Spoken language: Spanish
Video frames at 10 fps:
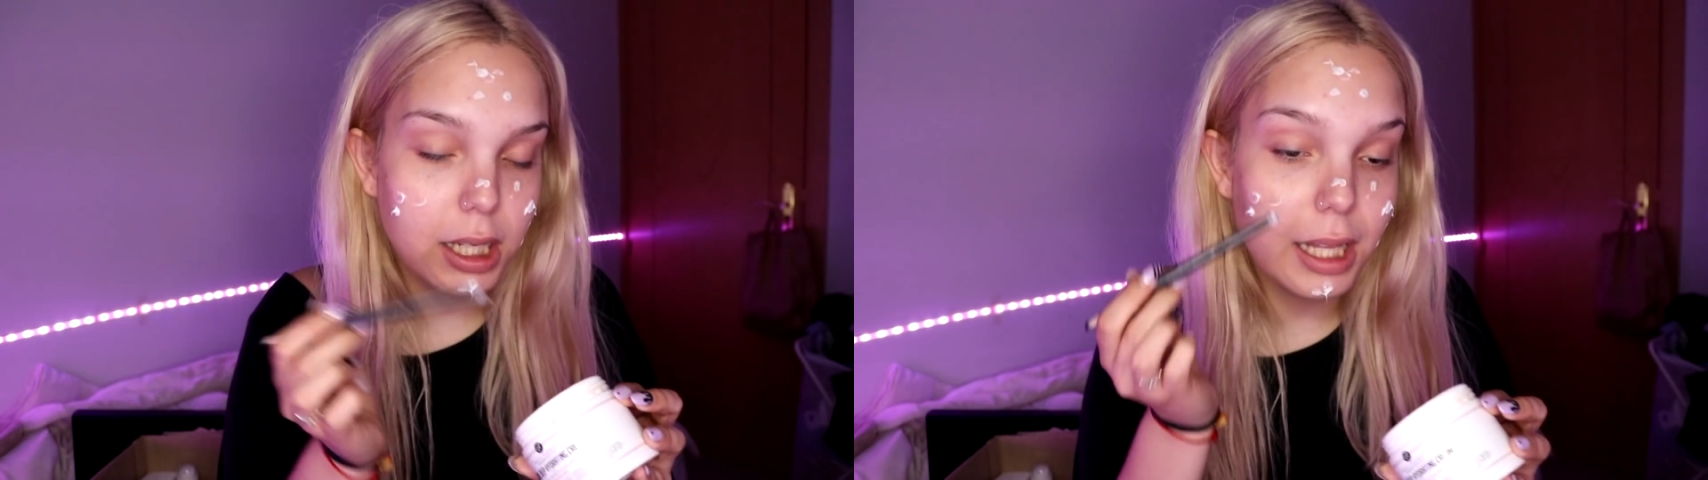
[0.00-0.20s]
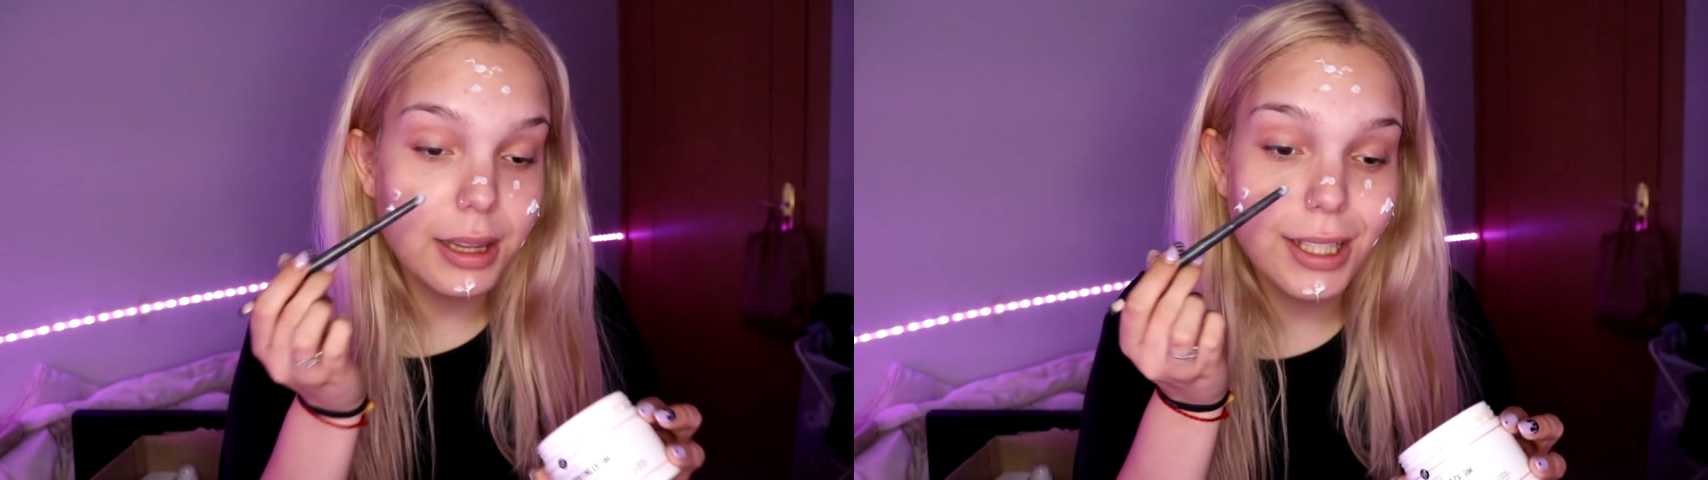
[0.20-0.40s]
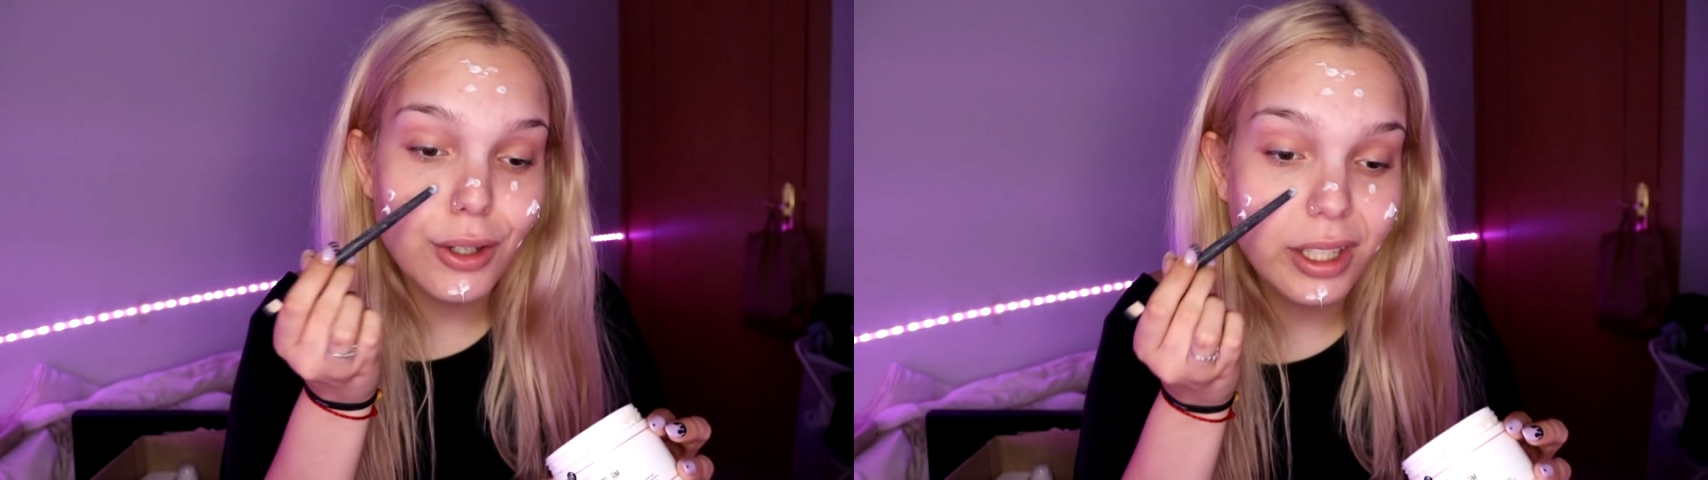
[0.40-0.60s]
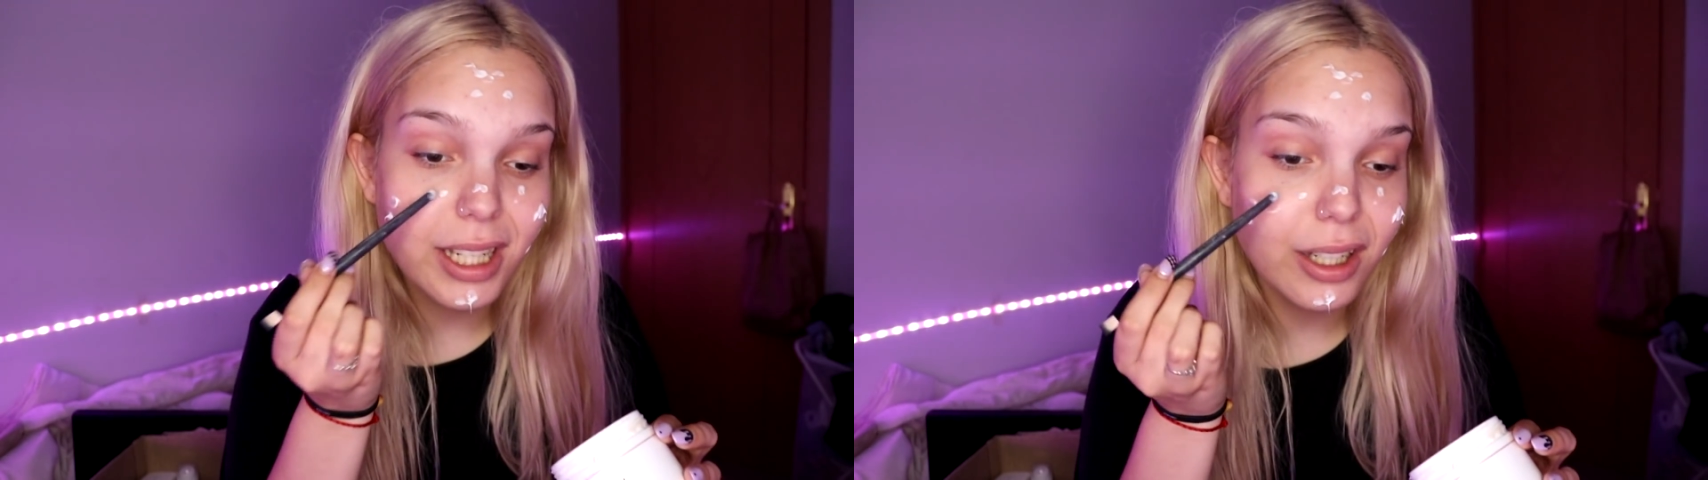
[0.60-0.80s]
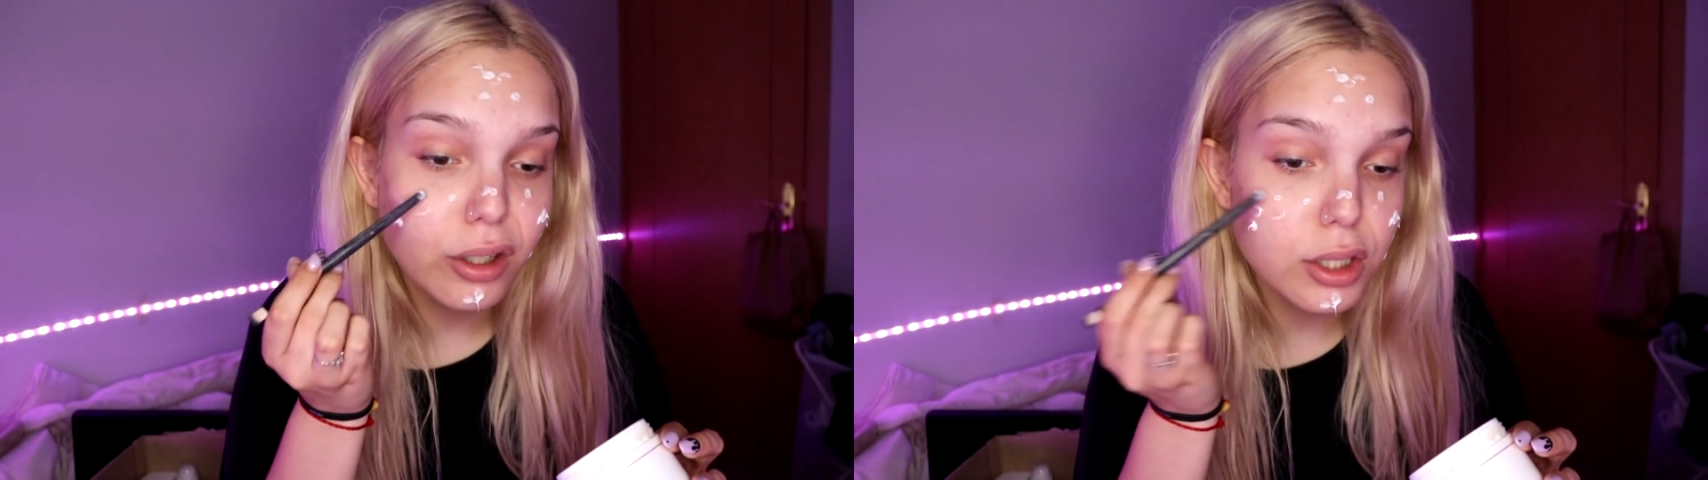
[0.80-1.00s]
Antes yo
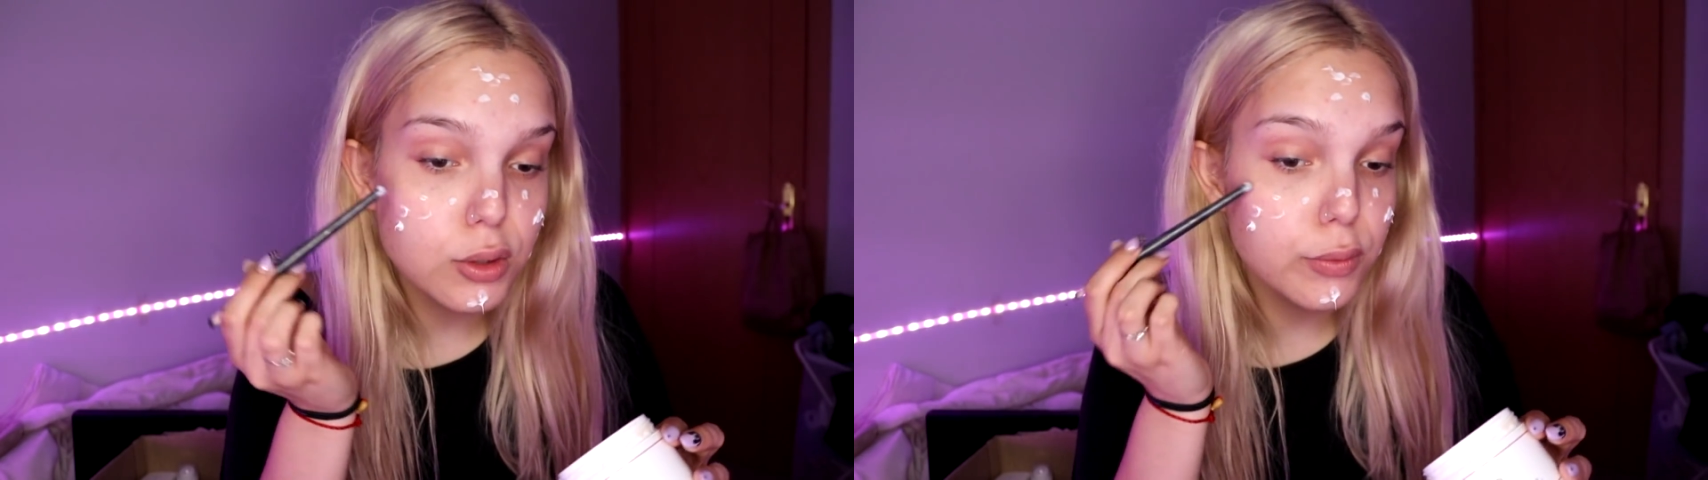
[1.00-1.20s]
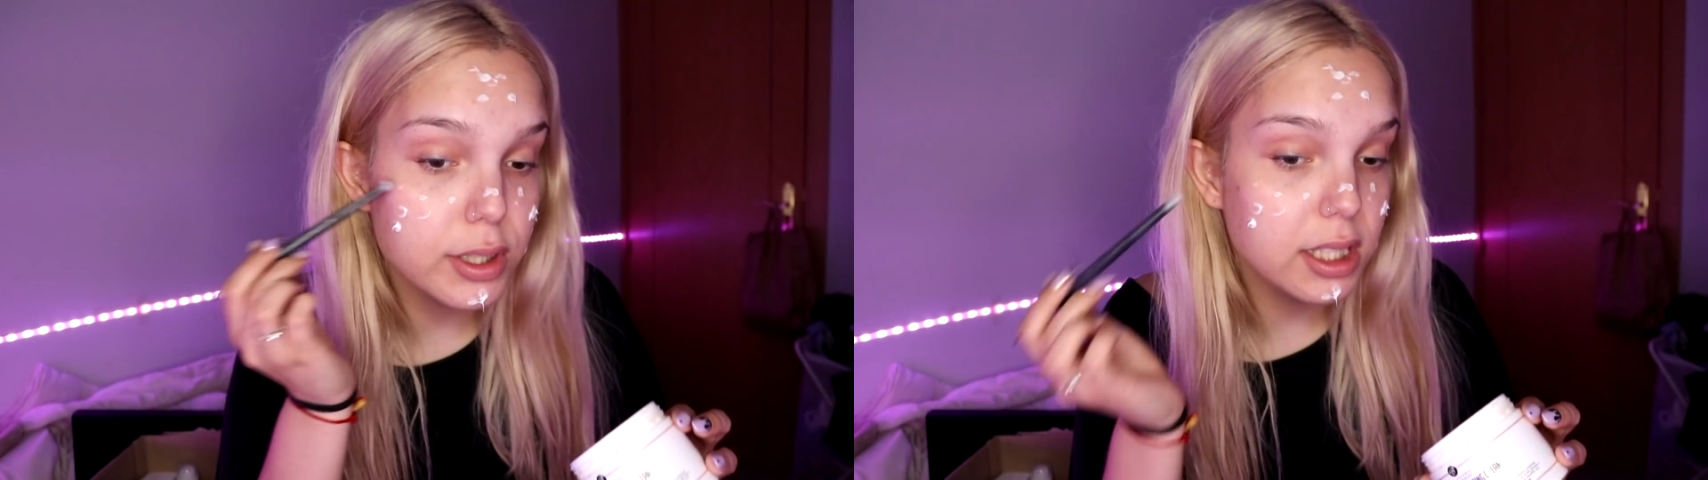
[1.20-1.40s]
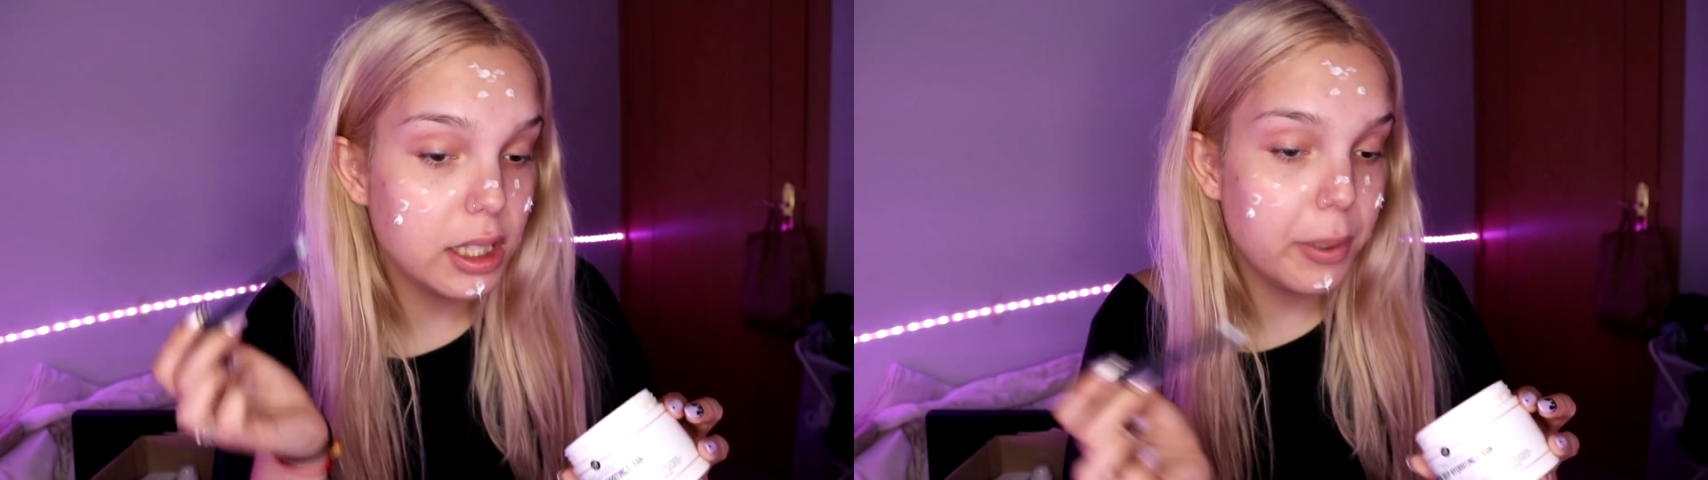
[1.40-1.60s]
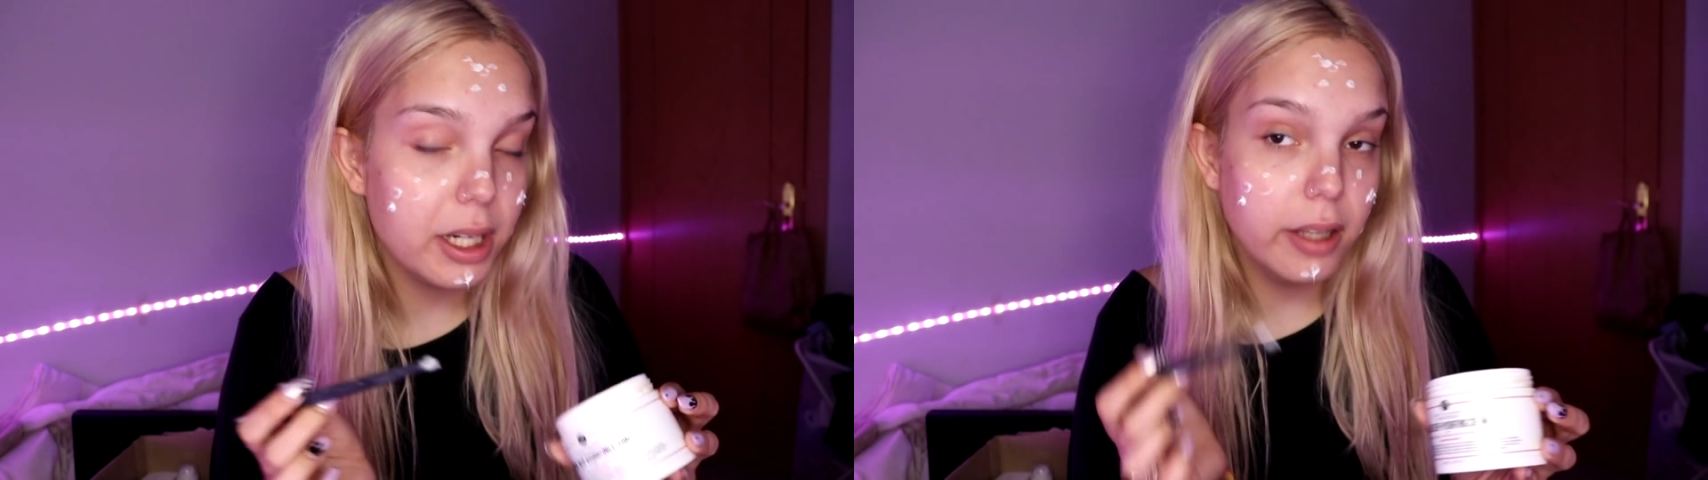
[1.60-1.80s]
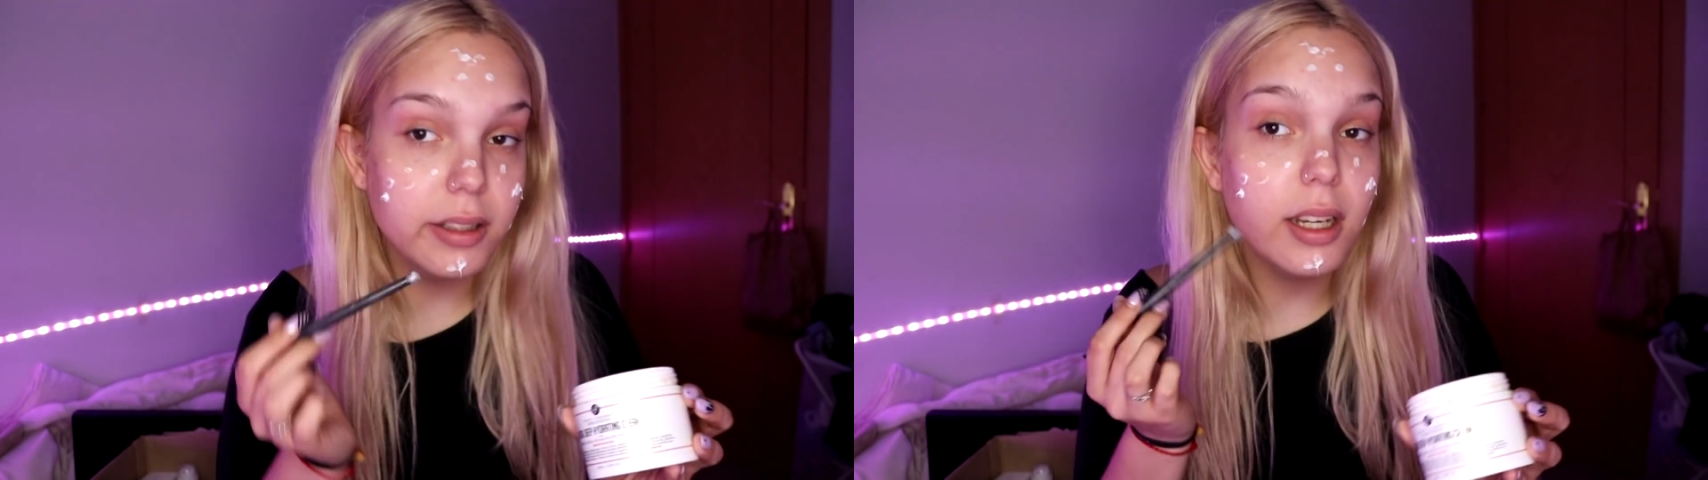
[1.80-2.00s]
creía que no era suficiente para
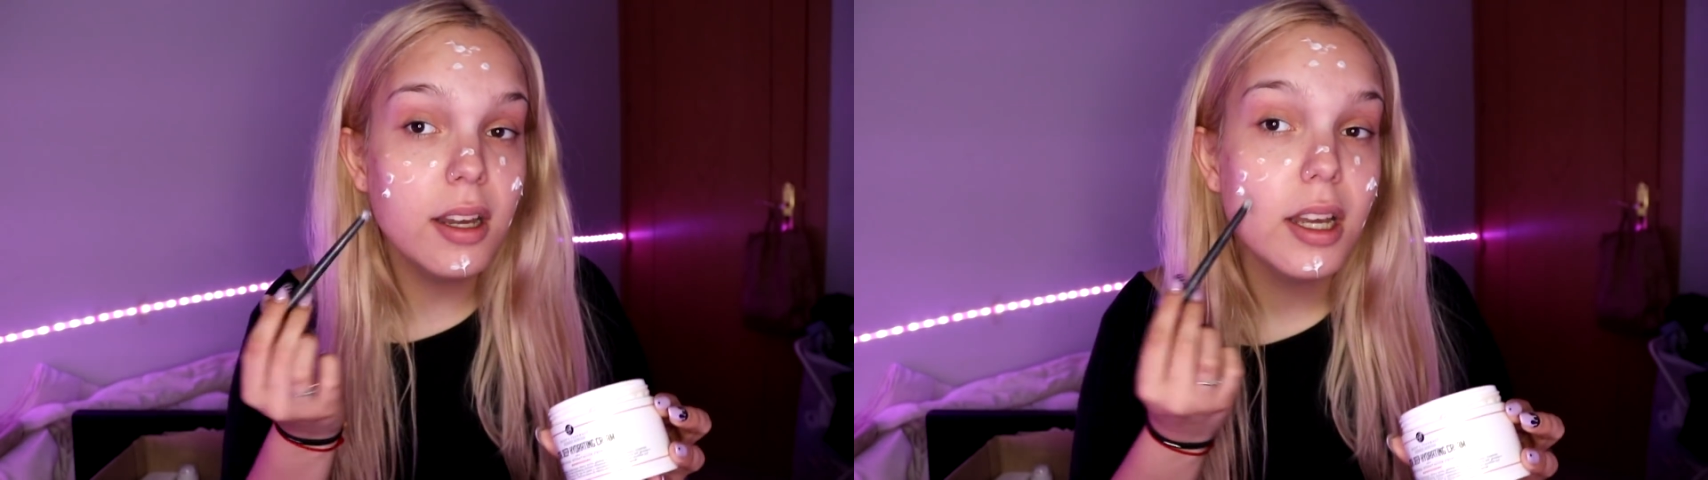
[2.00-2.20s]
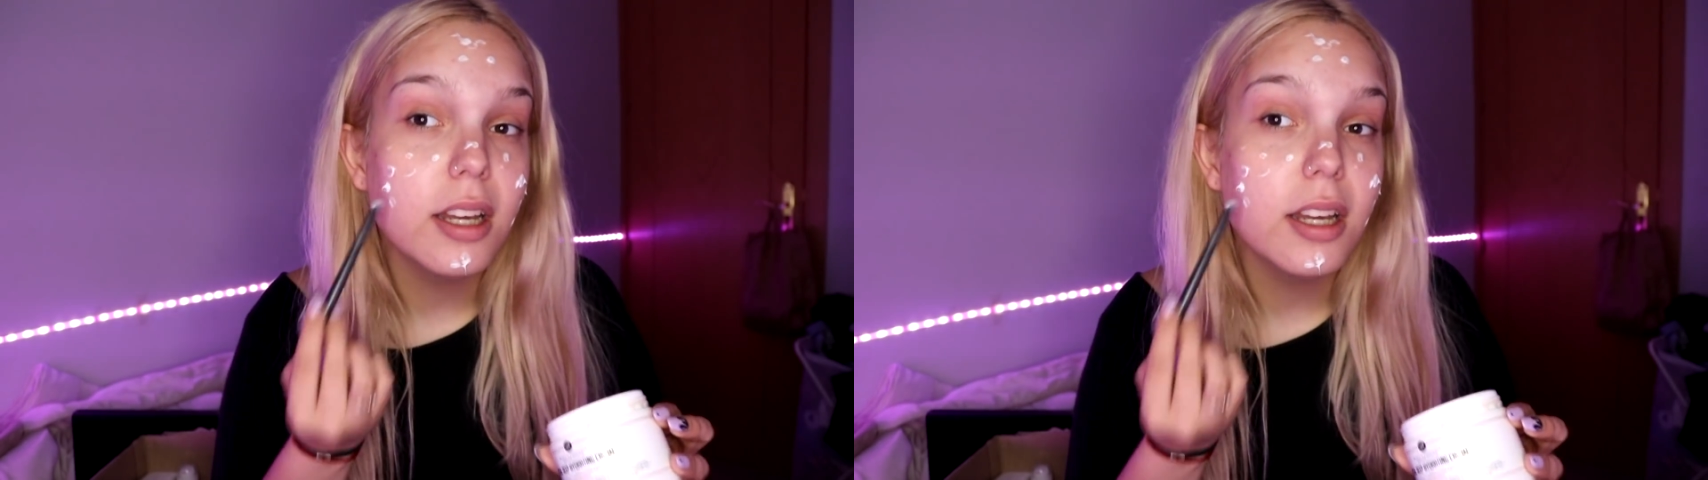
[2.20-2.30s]
nadie